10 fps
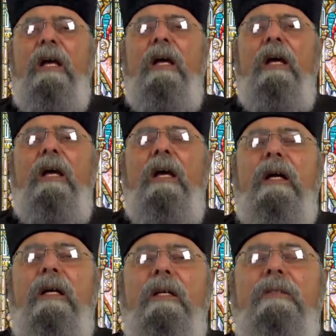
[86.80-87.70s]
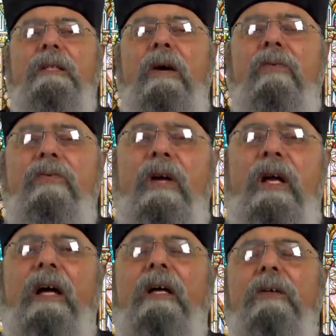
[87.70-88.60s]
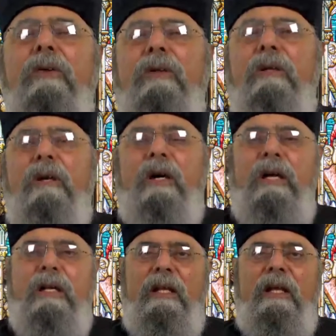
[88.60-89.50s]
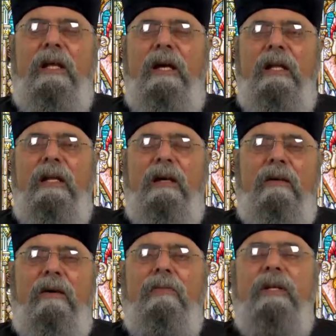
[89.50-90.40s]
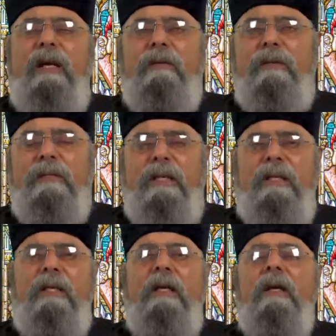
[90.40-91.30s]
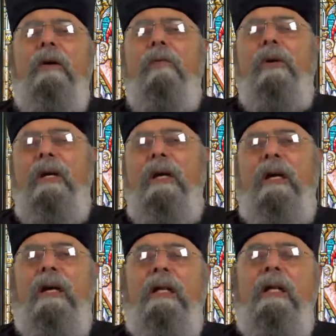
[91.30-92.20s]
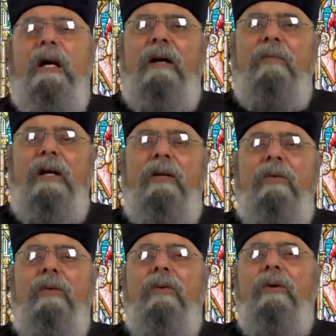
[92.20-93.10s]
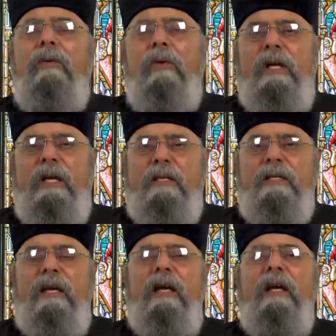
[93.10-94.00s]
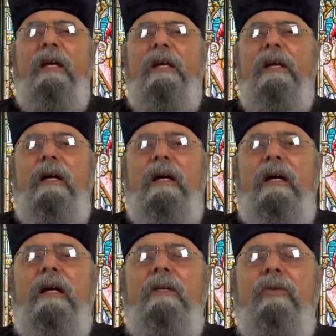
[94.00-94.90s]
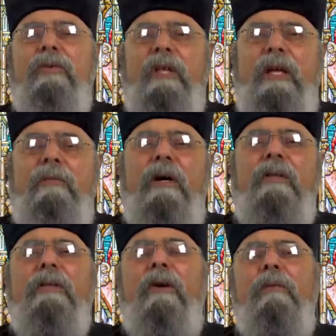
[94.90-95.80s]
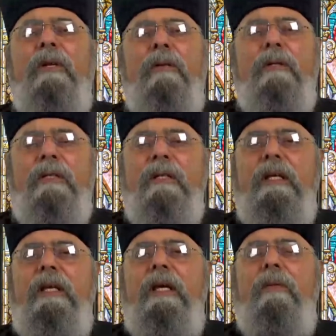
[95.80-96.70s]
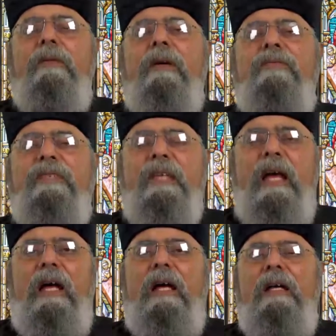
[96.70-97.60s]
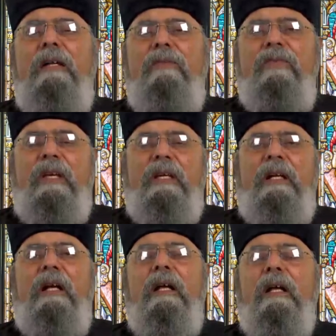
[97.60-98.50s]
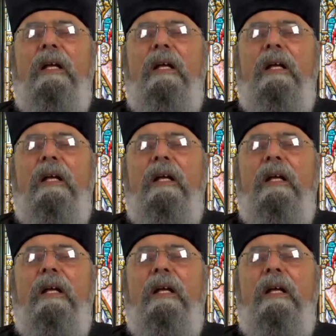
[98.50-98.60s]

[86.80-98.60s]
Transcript: آه سوف يلقى إلى العقاب الأبدي واللي أعماله كويسة آه يساب الثواب الأبدي هي بنفسها الفكرة